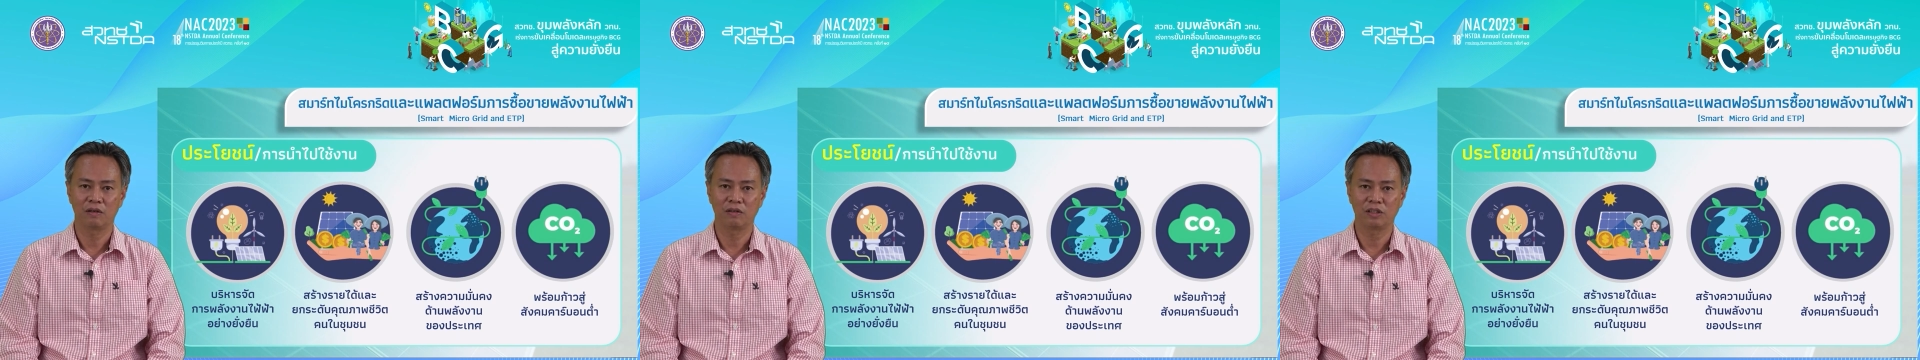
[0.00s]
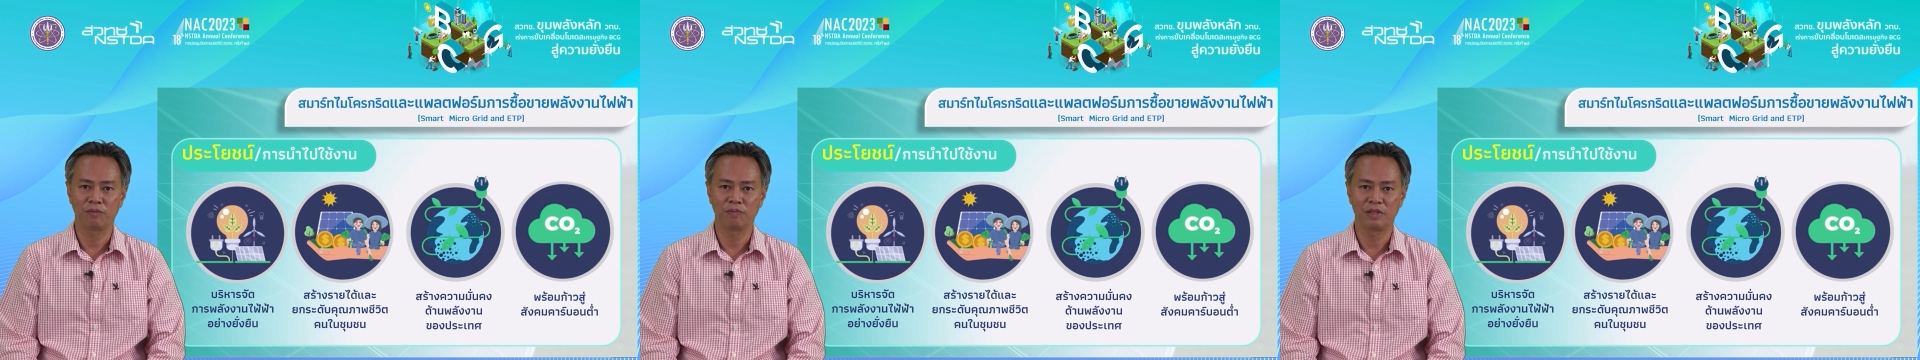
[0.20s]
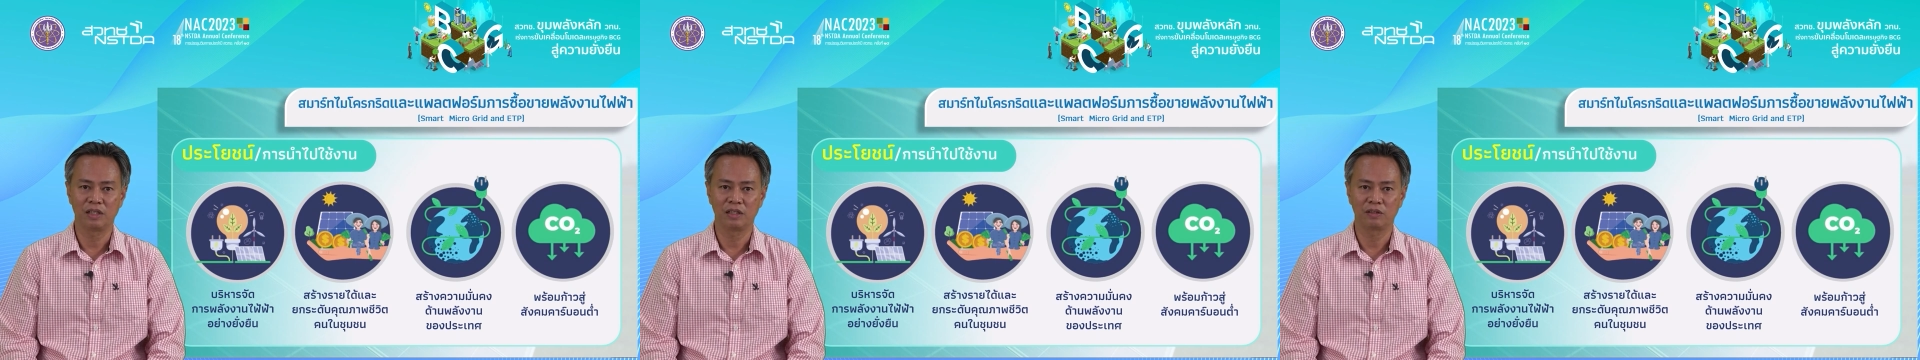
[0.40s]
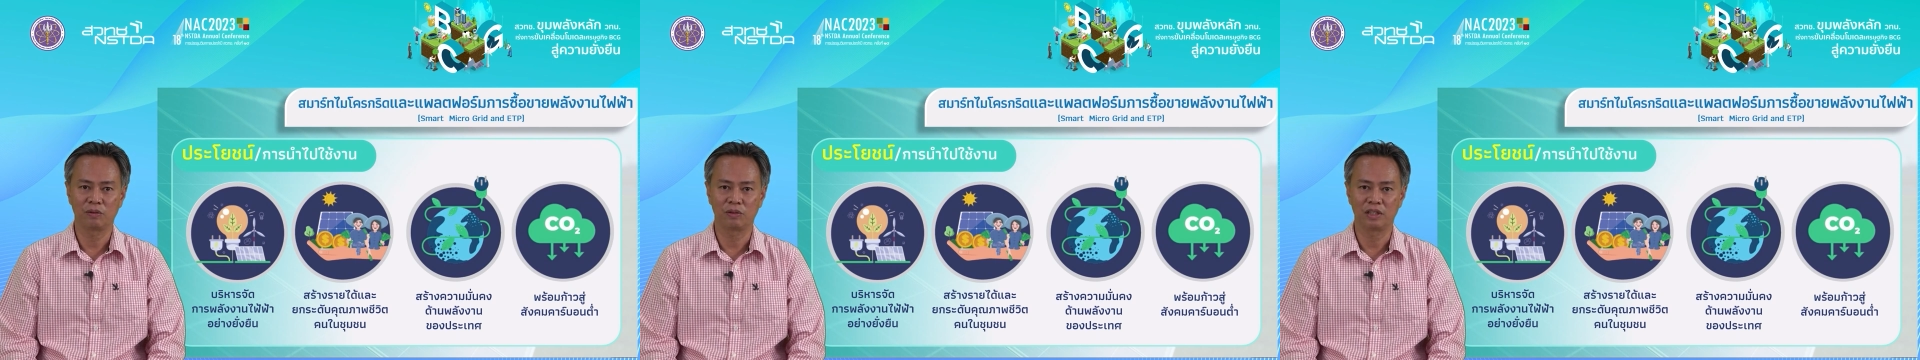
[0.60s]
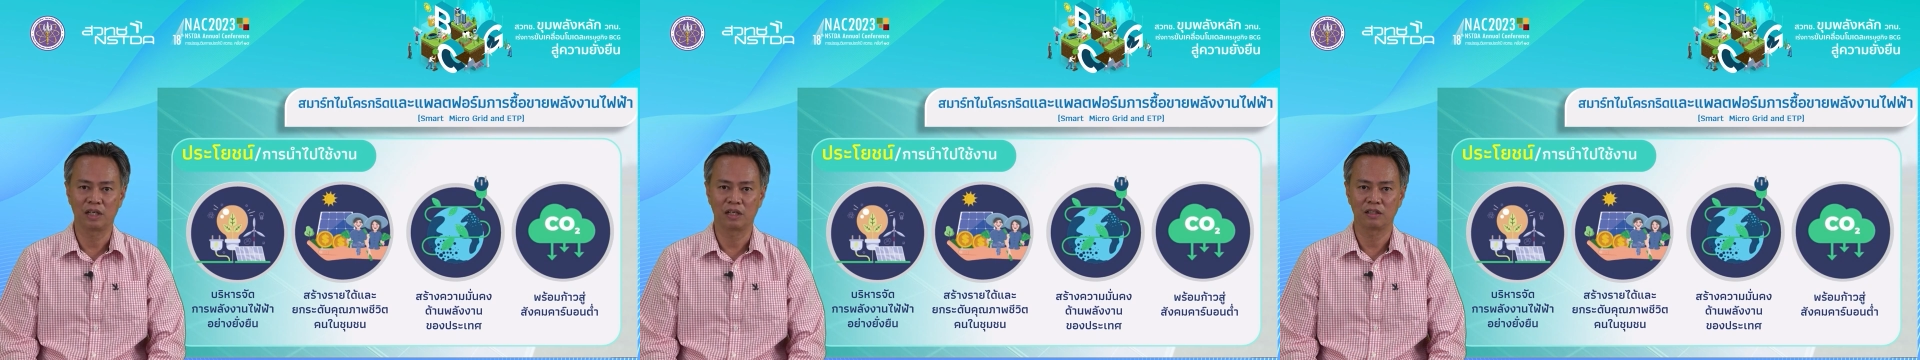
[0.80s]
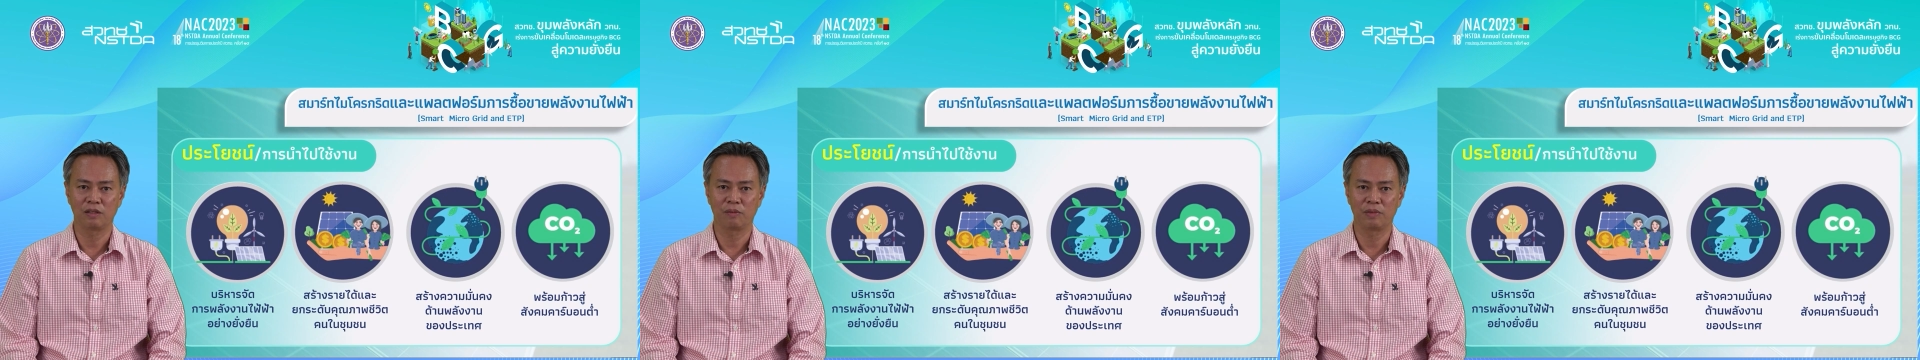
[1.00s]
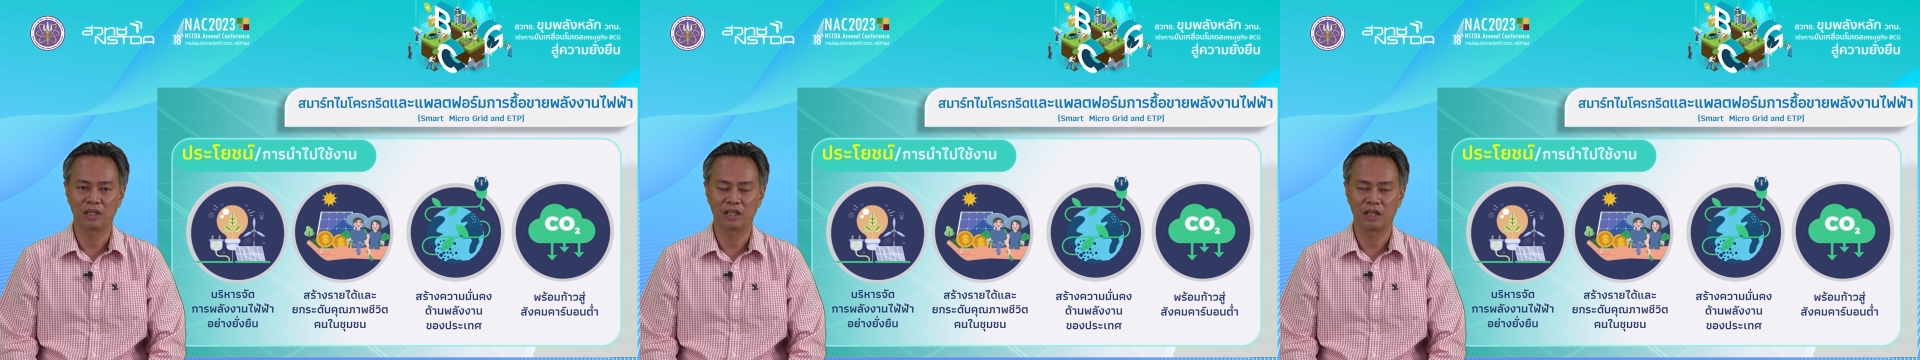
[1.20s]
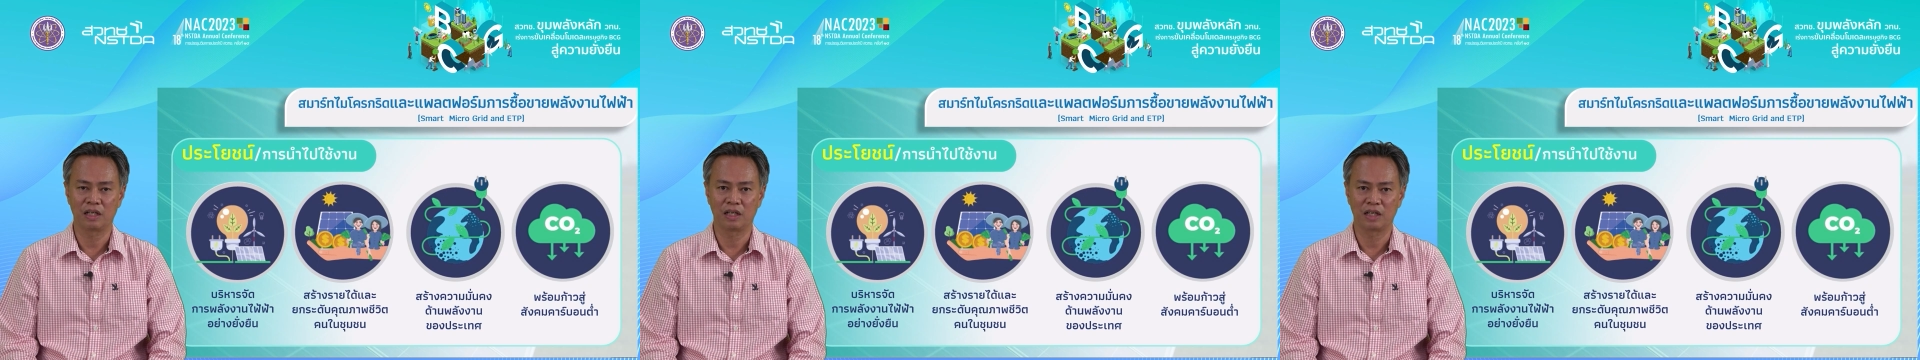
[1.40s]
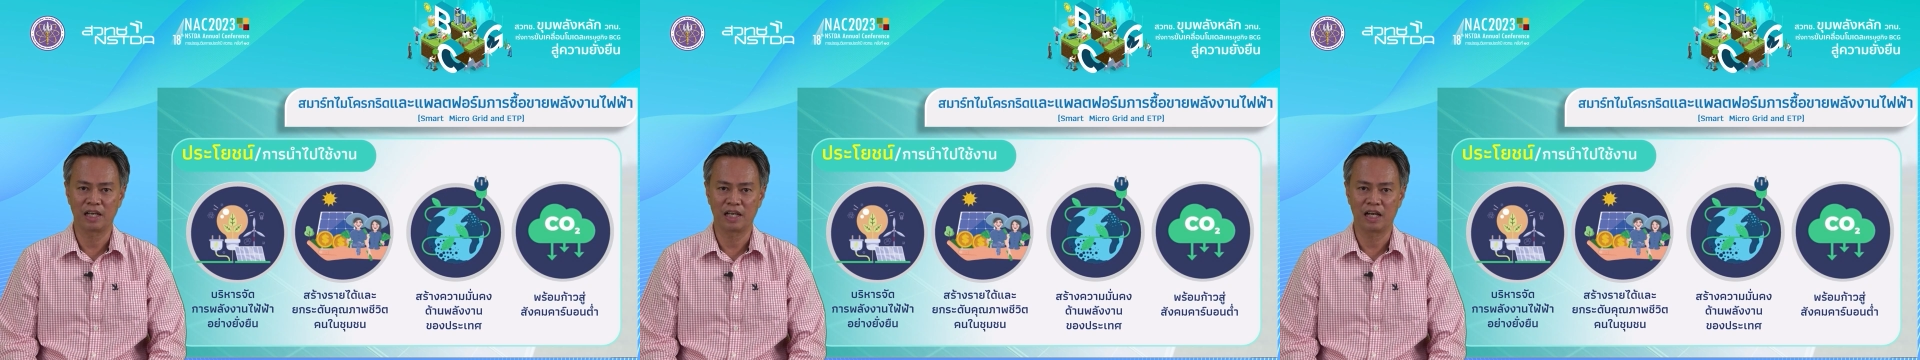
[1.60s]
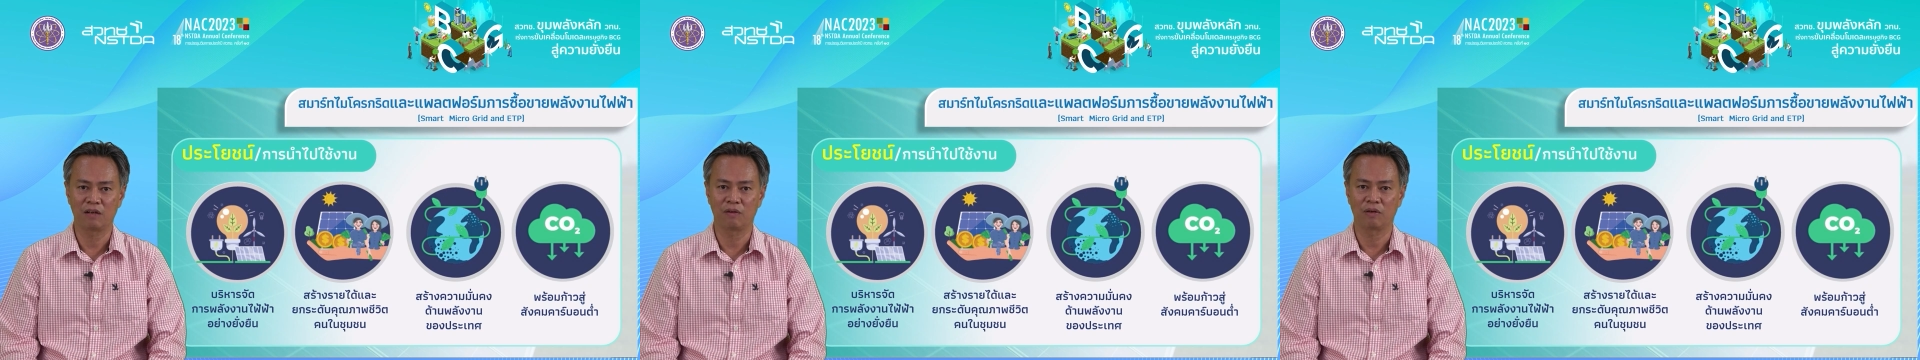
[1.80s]
ก็จะมีส่วนใหญ่ก็จะมีใน
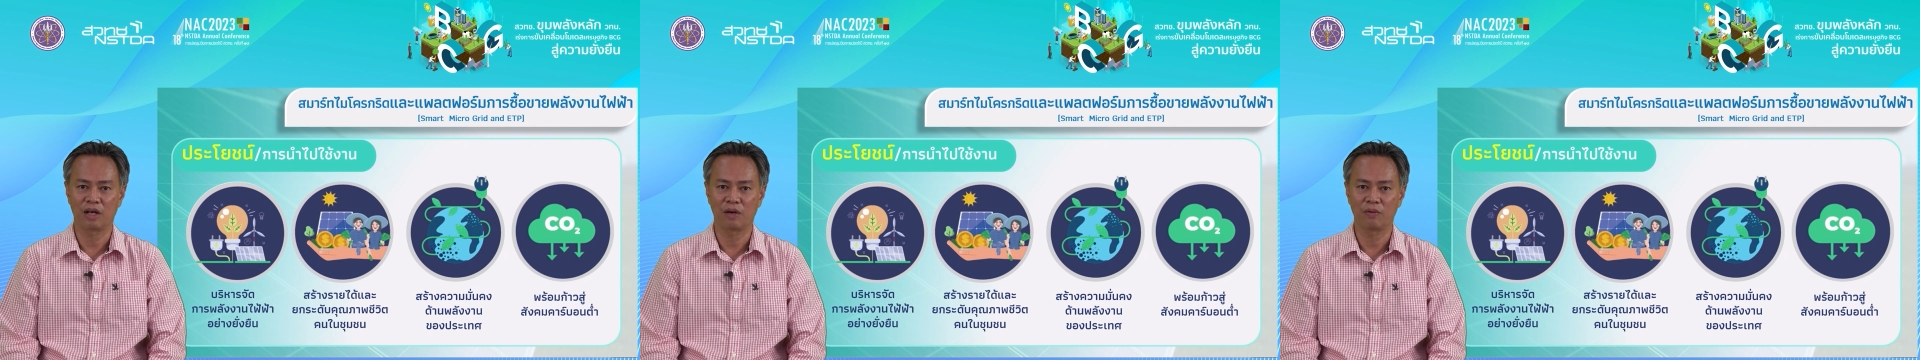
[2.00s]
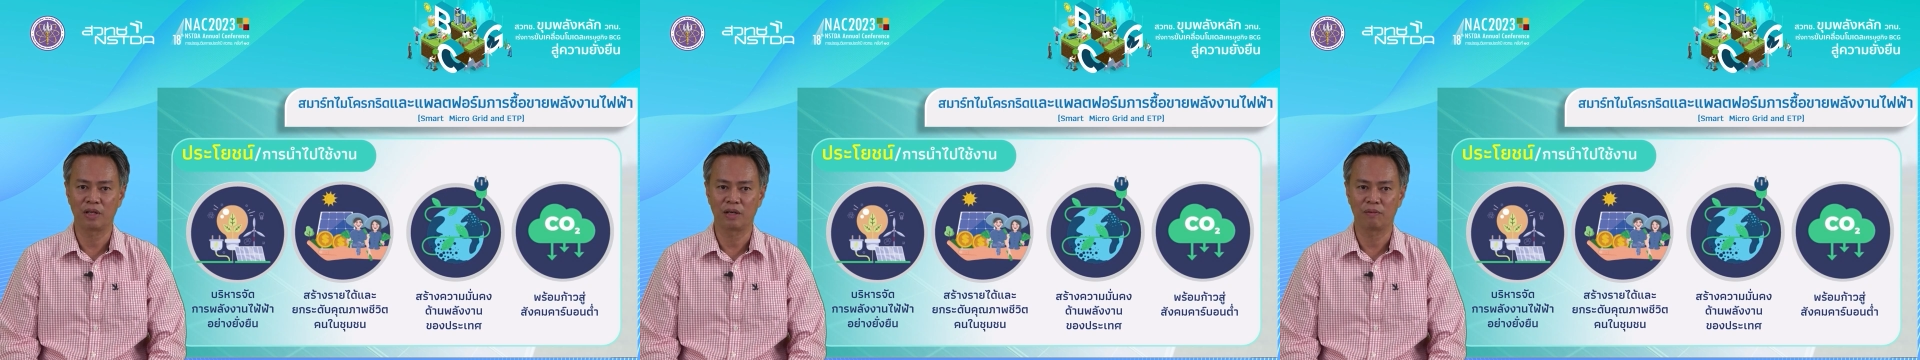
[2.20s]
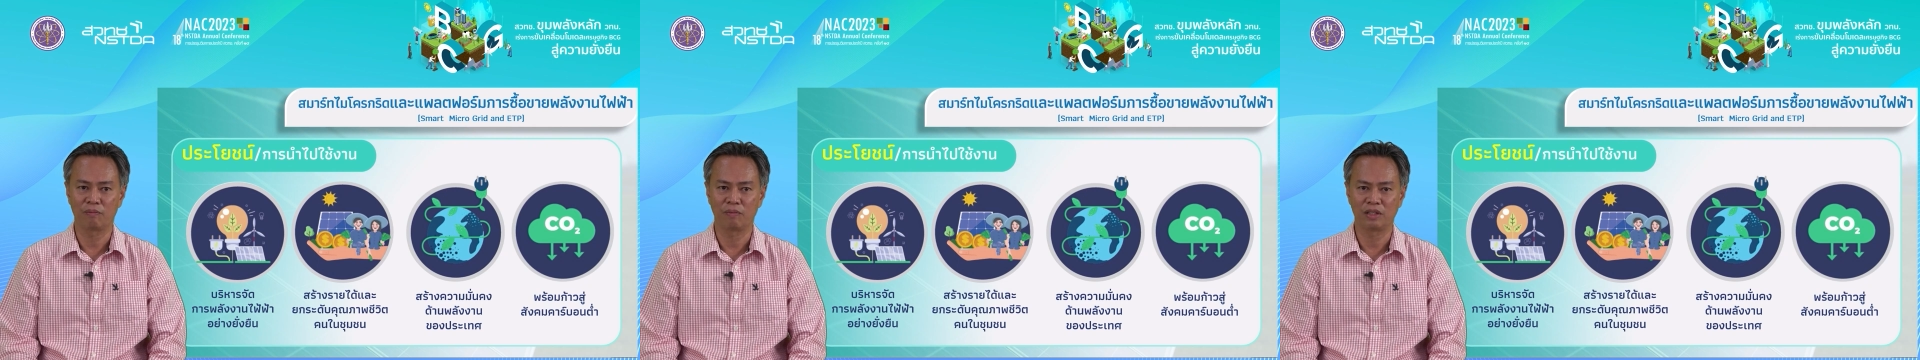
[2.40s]
งานของเราเนี่ย